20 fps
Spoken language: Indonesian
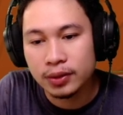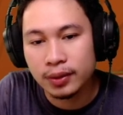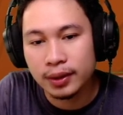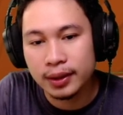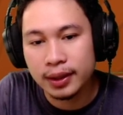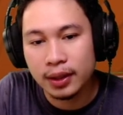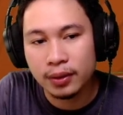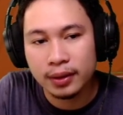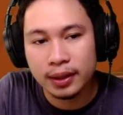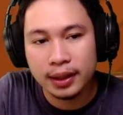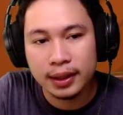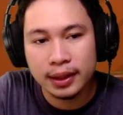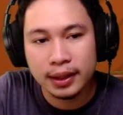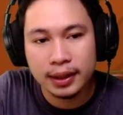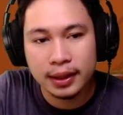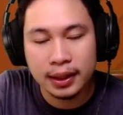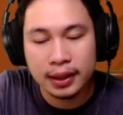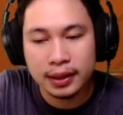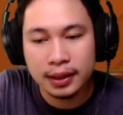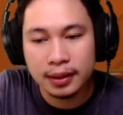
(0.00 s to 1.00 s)
soalnya Hawk
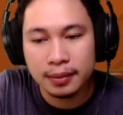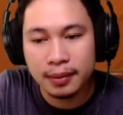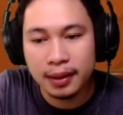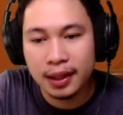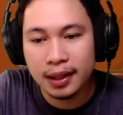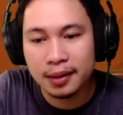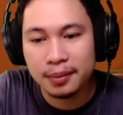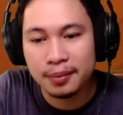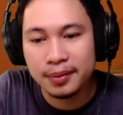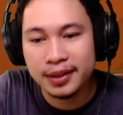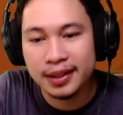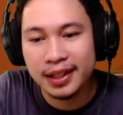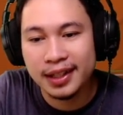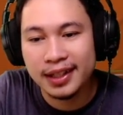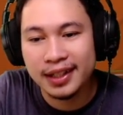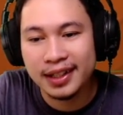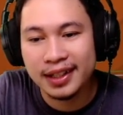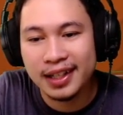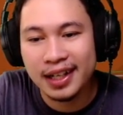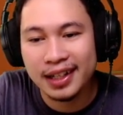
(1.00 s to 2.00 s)
nya nanti bakalan
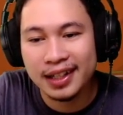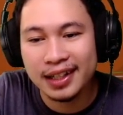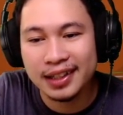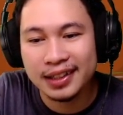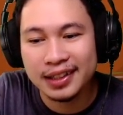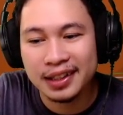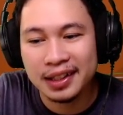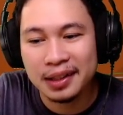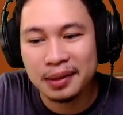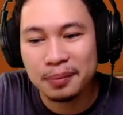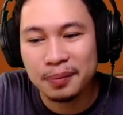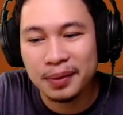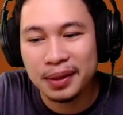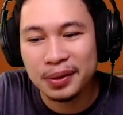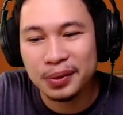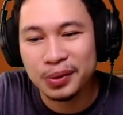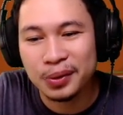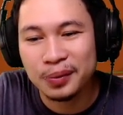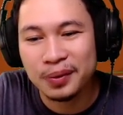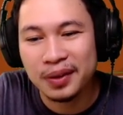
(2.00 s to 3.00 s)
menjadi garda
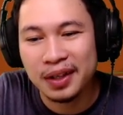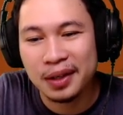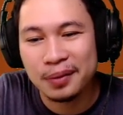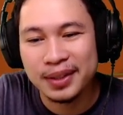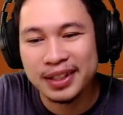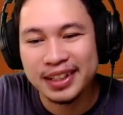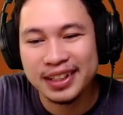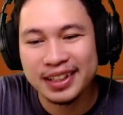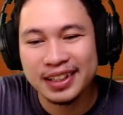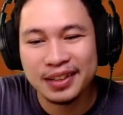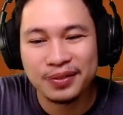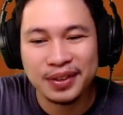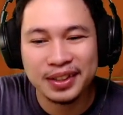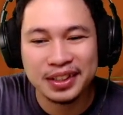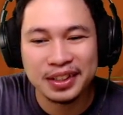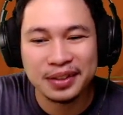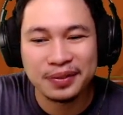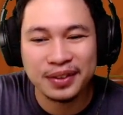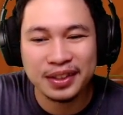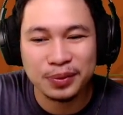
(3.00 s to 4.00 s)
terdepan untuk menghabisin
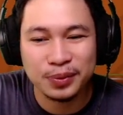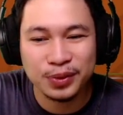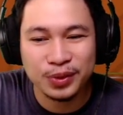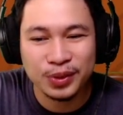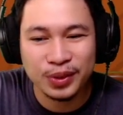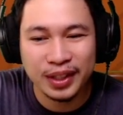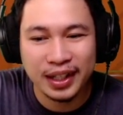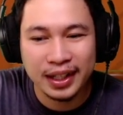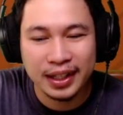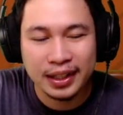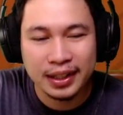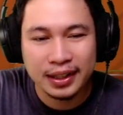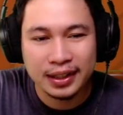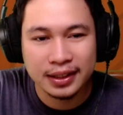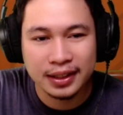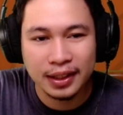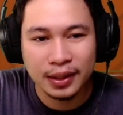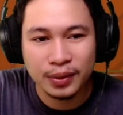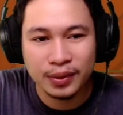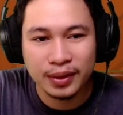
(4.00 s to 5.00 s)
defense-defense musuh ya
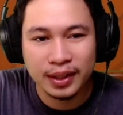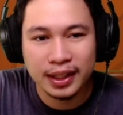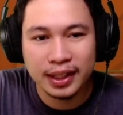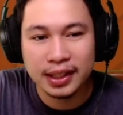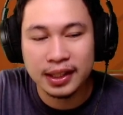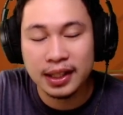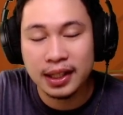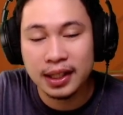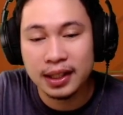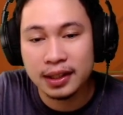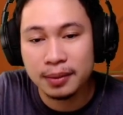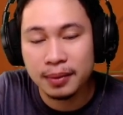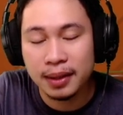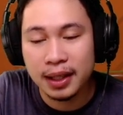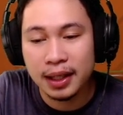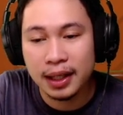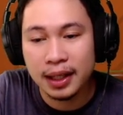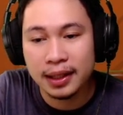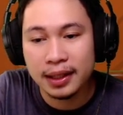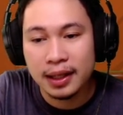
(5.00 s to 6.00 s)
jadi Hawk nya nanti
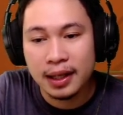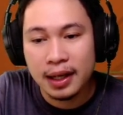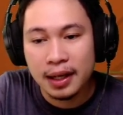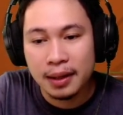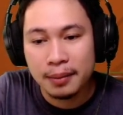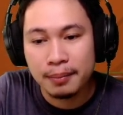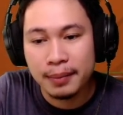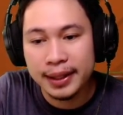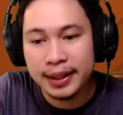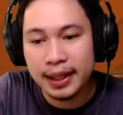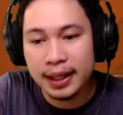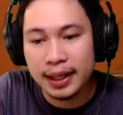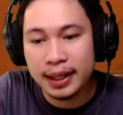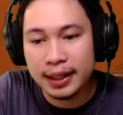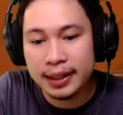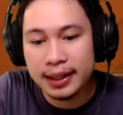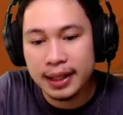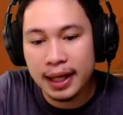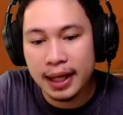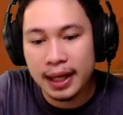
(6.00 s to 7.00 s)
bakalan banyak
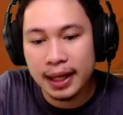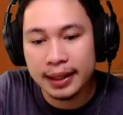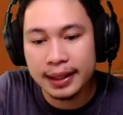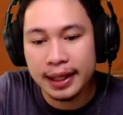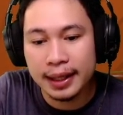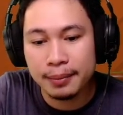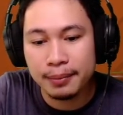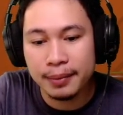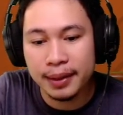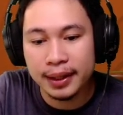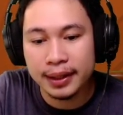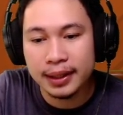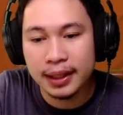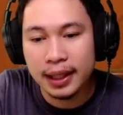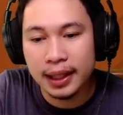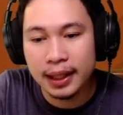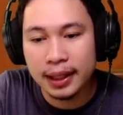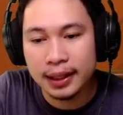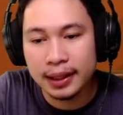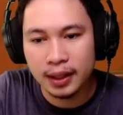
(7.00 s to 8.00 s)
kena damage
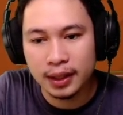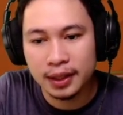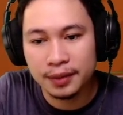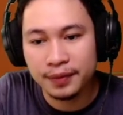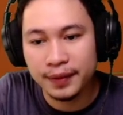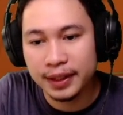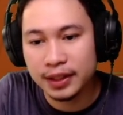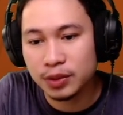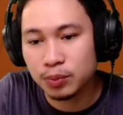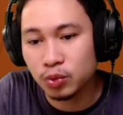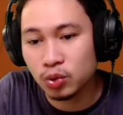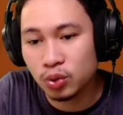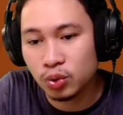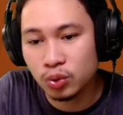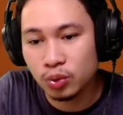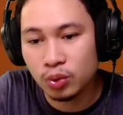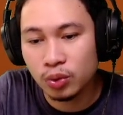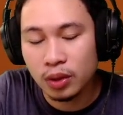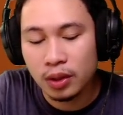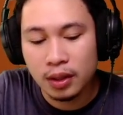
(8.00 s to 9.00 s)
dari defense
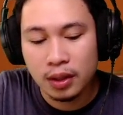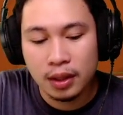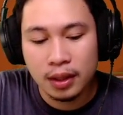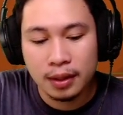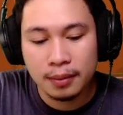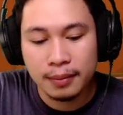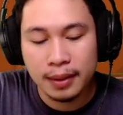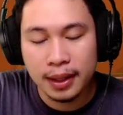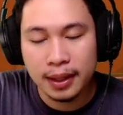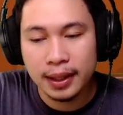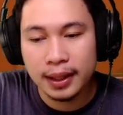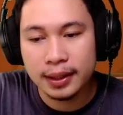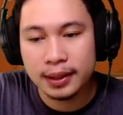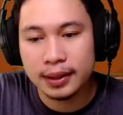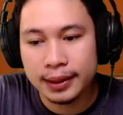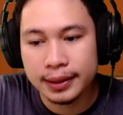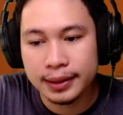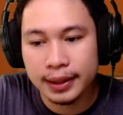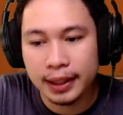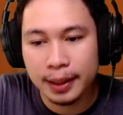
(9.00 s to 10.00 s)
musuh
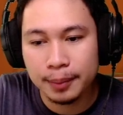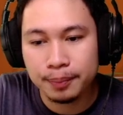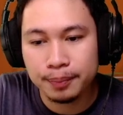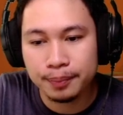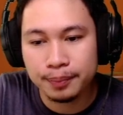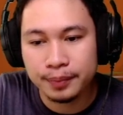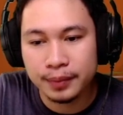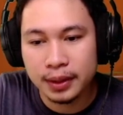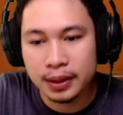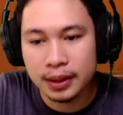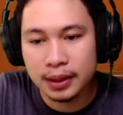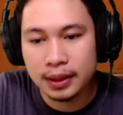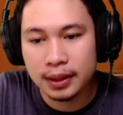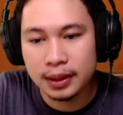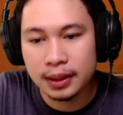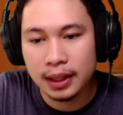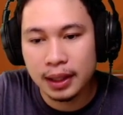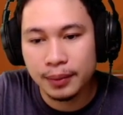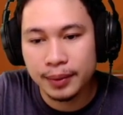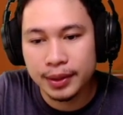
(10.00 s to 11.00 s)
bahkan trap
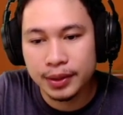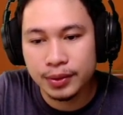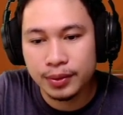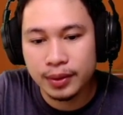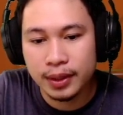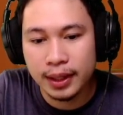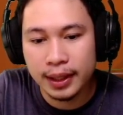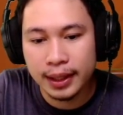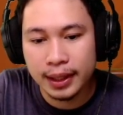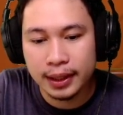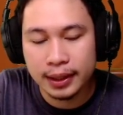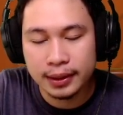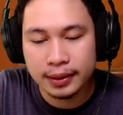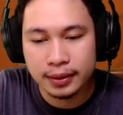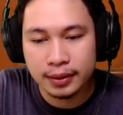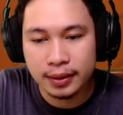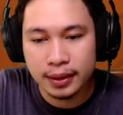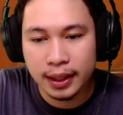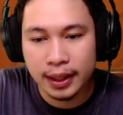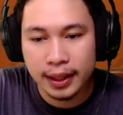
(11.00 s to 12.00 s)
uh, lawan juga ya
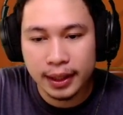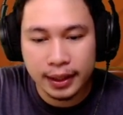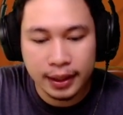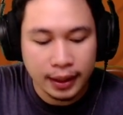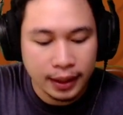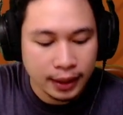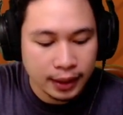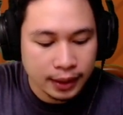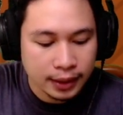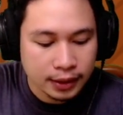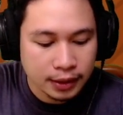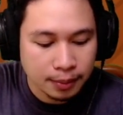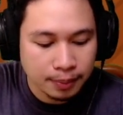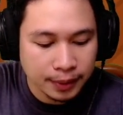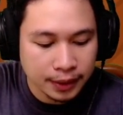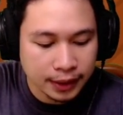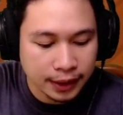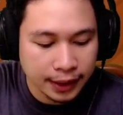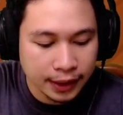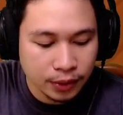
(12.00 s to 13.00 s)
oke okay?
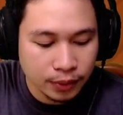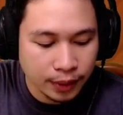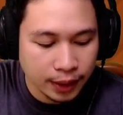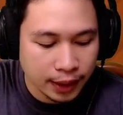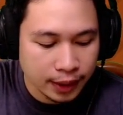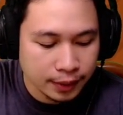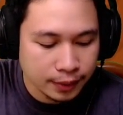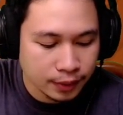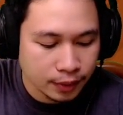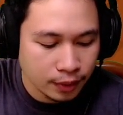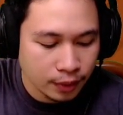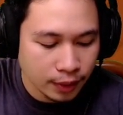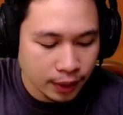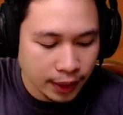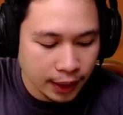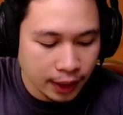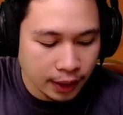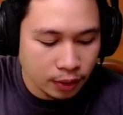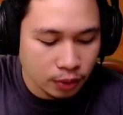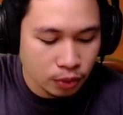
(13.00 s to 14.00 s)
seperti itu ya oke
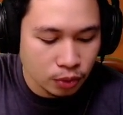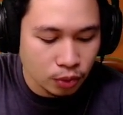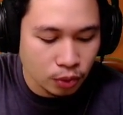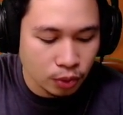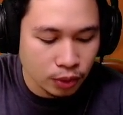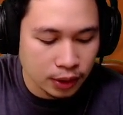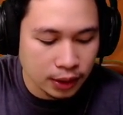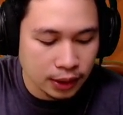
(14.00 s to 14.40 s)
okay, untuk